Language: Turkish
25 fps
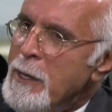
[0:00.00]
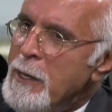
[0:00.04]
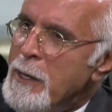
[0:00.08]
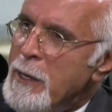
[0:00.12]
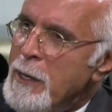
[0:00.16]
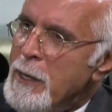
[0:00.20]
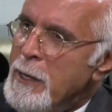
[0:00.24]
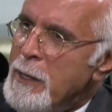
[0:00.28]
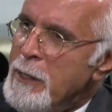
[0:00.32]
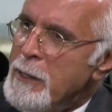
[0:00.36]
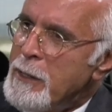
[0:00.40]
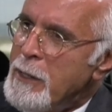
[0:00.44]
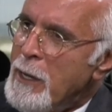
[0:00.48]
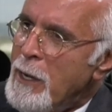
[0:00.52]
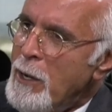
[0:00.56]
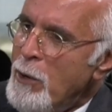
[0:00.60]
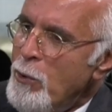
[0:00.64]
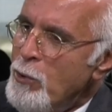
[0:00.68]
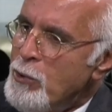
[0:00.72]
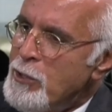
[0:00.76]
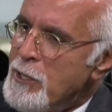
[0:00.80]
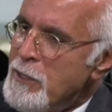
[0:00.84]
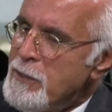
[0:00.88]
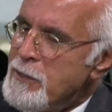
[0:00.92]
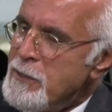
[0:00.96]
E, daha
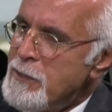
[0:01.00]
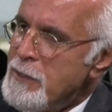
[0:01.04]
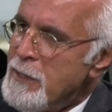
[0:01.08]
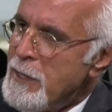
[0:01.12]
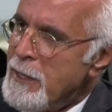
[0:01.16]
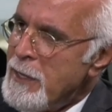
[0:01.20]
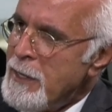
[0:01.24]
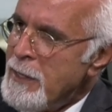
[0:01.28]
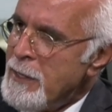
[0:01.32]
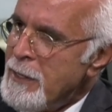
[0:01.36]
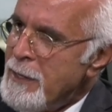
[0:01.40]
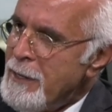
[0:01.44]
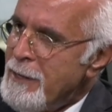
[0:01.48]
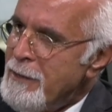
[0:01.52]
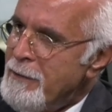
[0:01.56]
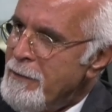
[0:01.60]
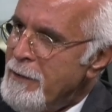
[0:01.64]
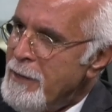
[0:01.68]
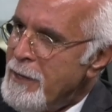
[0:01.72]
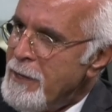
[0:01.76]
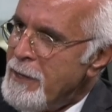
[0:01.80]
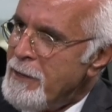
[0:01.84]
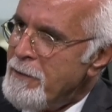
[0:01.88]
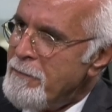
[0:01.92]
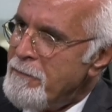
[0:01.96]
ötesi de
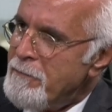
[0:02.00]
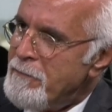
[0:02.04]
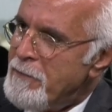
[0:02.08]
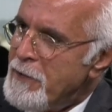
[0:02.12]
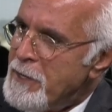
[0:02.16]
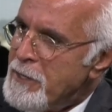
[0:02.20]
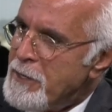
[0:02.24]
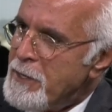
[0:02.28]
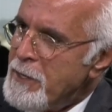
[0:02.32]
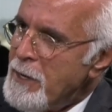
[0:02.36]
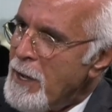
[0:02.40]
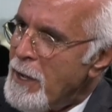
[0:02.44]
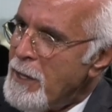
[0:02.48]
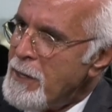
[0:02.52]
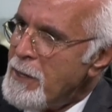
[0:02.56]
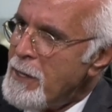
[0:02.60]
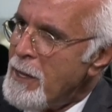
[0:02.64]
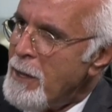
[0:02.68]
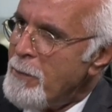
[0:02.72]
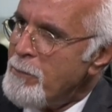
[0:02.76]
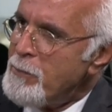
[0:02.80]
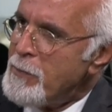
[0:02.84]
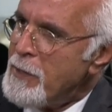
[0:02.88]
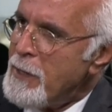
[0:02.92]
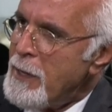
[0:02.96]
e, fikri
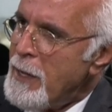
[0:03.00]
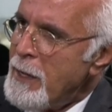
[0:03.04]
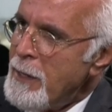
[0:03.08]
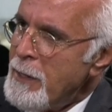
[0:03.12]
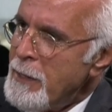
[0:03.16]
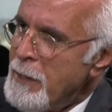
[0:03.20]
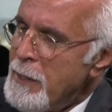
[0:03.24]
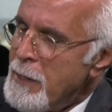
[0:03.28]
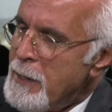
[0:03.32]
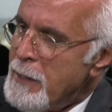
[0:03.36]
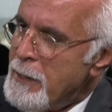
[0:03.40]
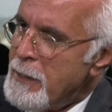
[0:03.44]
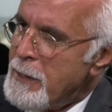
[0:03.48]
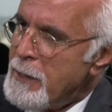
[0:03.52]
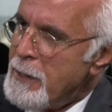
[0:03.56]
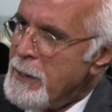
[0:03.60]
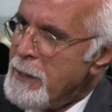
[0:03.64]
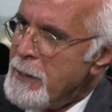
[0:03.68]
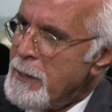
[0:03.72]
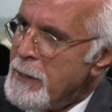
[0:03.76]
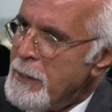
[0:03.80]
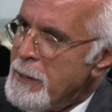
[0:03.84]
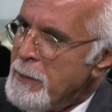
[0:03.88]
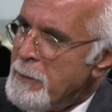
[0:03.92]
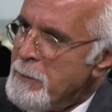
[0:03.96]
anlamda e,
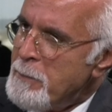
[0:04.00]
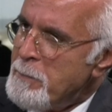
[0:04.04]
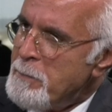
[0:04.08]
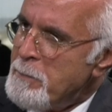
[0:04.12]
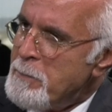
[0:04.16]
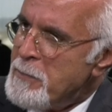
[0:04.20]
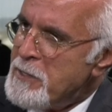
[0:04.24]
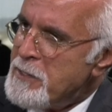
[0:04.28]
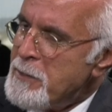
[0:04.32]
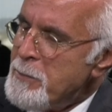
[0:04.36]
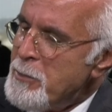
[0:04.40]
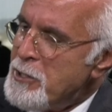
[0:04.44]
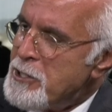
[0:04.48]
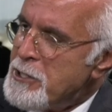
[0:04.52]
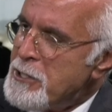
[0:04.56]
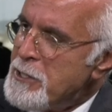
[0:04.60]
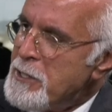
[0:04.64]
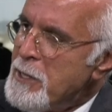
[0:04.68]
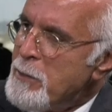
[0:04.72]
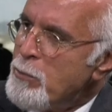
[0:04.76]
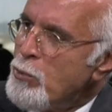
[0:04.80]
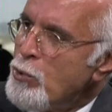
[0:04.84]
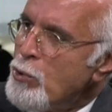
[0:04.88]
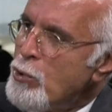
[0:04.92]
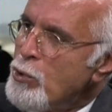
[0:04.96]
bizim
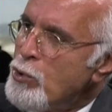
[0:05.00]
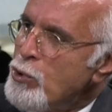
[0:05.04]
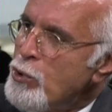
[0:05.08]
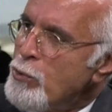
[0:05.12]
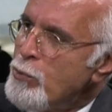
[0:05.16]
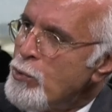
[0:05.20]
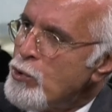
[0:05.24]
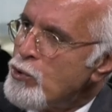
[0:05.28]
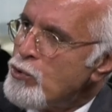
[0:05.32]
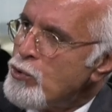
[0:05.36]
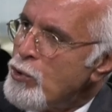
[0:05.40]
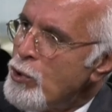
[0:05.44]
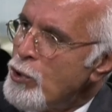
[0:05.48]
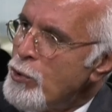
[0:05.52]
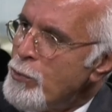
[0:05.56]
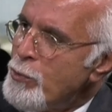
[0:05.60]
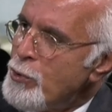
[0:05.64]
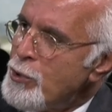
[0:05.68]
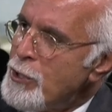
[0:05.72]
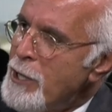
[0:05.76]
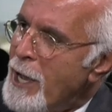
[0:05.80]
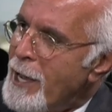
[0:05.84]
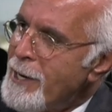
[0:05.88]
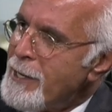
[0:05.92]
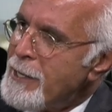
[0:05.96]
içinde bulunduğumuz
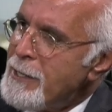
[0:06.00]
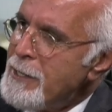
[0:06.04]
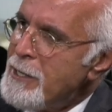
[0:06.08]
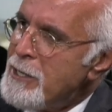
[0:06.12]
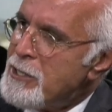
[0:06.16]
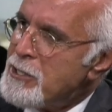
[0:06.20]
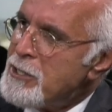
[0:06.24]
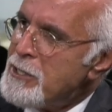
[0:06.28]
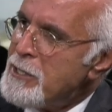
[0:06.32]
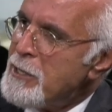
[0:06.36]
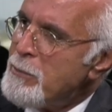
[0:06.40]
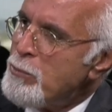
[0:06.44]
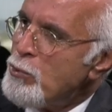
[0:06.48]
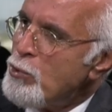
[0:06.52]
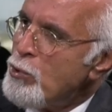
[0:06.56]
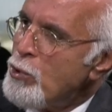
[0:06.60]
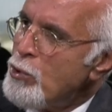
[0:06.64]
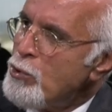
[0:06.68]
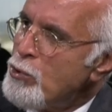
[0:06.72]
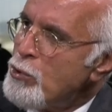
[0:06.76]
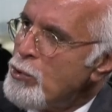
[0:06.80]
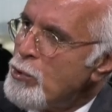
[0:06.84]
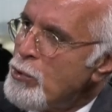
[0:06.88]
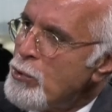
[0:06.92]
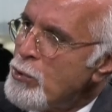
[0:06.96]
konumun, yargının içinde
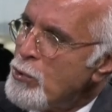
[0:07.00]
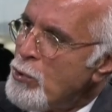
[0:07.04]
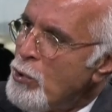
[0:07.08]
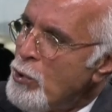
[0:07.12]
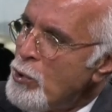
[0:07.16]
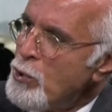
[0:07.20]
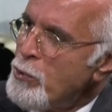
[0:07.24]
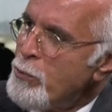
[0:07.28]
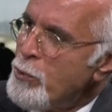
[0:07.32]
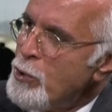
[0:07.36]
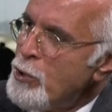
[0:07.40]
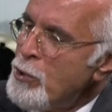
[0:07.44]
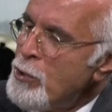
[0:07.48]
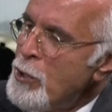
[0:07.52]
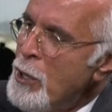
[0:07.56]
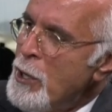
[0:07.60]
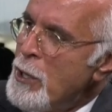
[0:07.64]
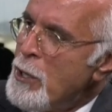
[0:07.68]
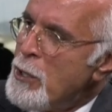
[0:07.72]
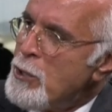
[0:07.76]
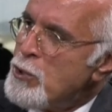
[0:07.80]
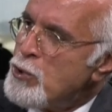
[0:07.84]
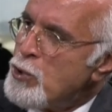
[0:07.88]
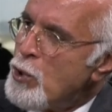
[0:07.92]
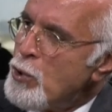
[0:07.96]
bulunduğu konumun
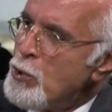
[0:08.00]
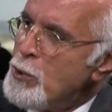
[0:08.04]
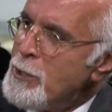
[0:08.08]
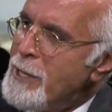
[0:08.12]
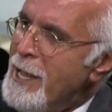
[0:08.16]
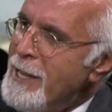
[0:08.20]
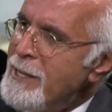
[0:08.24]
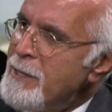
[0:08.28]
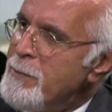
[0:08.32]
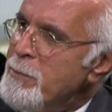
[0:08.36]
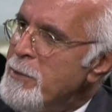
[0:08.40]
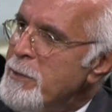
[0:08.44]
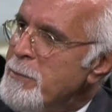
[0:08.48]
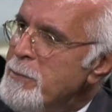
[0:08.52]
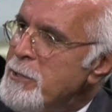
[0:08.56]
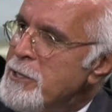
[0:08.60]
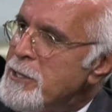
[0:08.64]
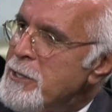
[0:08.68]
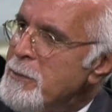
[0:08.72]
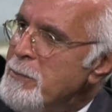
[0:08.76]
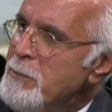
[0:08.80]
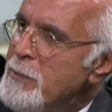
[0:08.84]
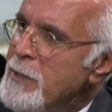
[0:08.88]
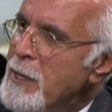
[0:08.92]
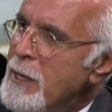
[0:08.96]
çok net bir
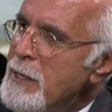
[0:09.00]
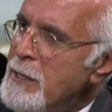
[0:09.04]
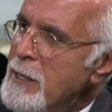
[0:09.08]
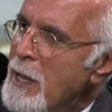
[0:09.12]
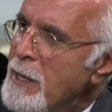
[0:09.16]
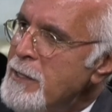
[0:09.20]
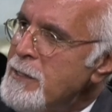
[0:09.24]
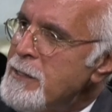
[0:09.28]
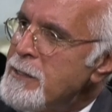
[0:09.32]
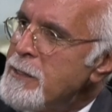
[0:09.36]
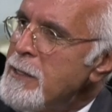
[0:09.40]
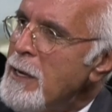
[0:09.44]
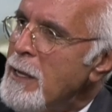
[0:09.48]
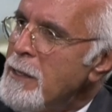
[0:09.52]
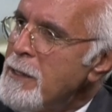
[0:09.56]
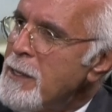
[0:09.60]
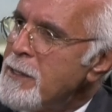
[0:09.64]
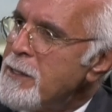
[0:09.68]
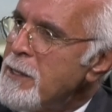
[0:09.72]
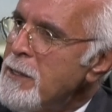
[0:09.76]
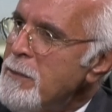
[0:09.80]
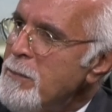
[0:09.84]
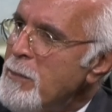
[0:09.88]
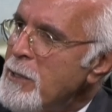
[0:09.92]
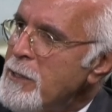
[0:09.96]
biçimde kendisine
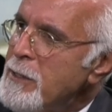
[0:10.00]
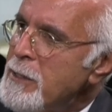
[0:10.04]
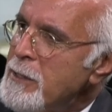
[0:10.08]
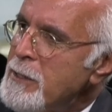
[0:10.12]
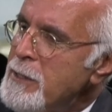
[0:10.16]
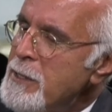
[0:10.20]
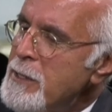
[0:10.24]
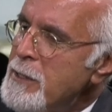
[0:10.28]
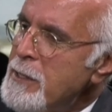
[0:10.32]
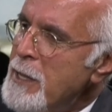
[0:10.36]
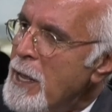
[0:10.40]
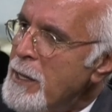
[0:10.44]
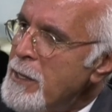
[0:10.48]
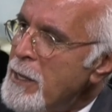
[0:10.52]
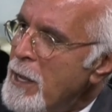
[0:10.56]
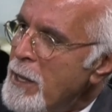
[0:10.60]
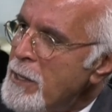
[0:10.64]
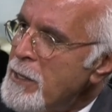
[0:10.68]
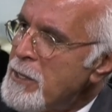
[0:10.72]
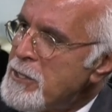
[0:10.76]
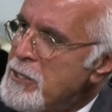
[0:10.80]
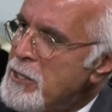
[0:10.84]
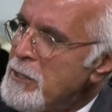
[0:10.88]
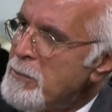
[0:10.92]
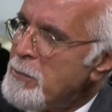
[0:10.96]
anlatılmadığını yani
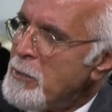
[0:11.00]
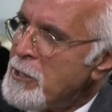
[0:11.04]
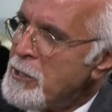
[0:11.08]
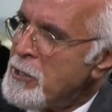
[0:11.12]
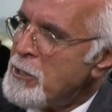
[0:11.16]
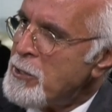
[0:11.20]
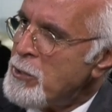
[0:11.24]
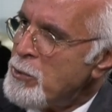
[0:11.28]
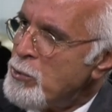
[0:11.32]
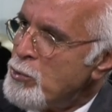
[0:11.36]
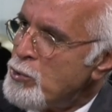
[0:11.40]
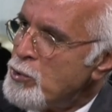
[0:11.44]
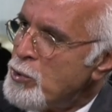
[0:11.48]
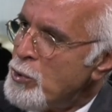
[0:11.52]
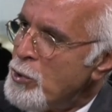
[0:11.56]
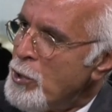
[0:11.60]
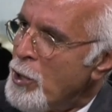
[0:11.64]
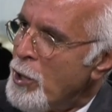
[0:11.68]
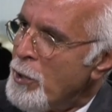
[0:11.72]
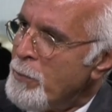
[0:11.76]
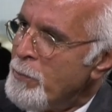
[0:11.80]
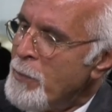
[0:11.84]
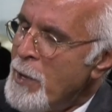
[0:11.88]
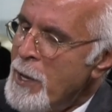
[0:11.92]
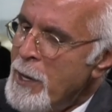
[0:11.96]
anlaşılmadığını
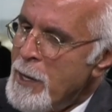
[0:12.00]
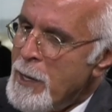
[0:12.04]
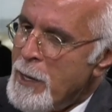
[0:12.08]
düşünüyorum.